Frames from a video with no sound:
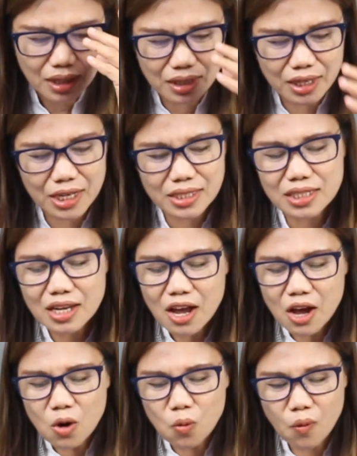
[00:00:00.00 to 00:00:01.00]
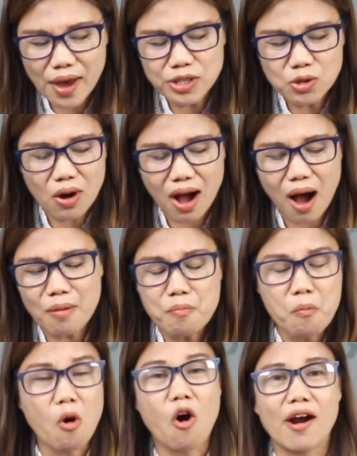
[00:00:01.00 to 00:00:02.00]
is when you have
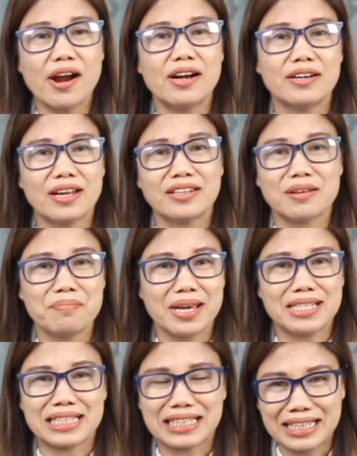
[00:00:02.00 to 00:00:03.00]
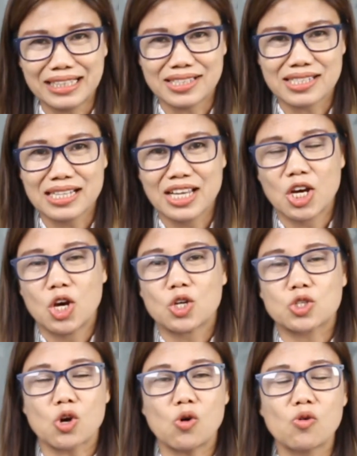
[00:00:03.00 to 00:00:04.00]
more than the basic needs.
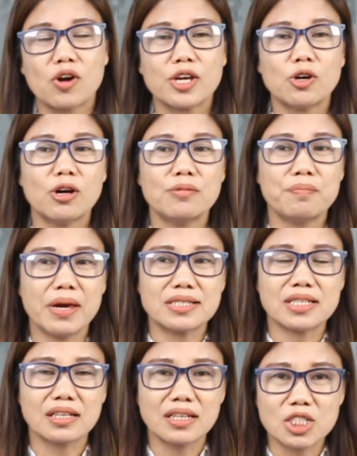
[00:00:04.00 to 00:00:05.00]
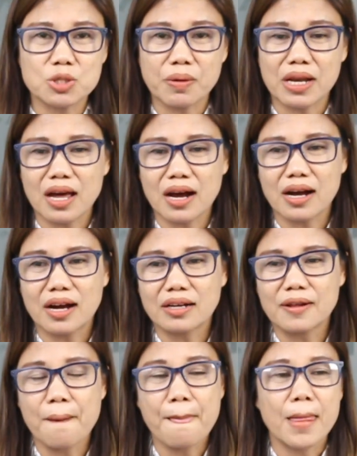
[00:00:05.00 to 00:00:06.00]
So kung ngayon, basic needs pa lang ang
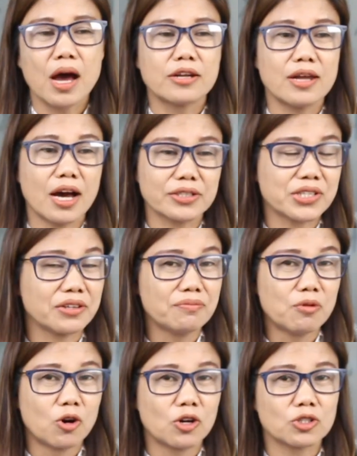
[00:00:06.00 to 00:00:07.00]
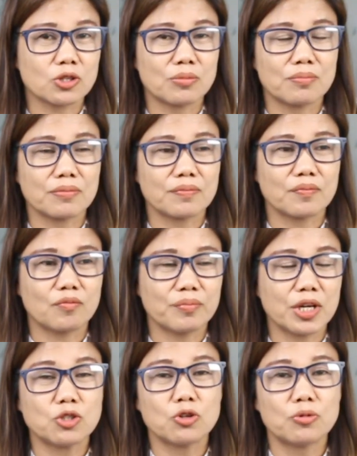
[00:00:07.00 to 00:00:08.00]
na-achieve mo. So,
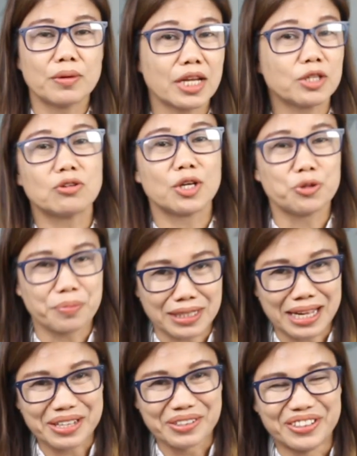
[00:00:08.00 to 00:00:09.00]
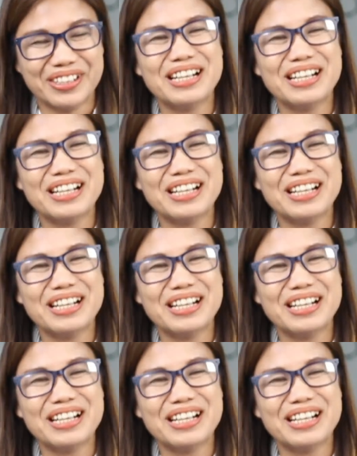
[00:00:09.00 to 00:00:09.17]
medyo malayo-layo pa tayo.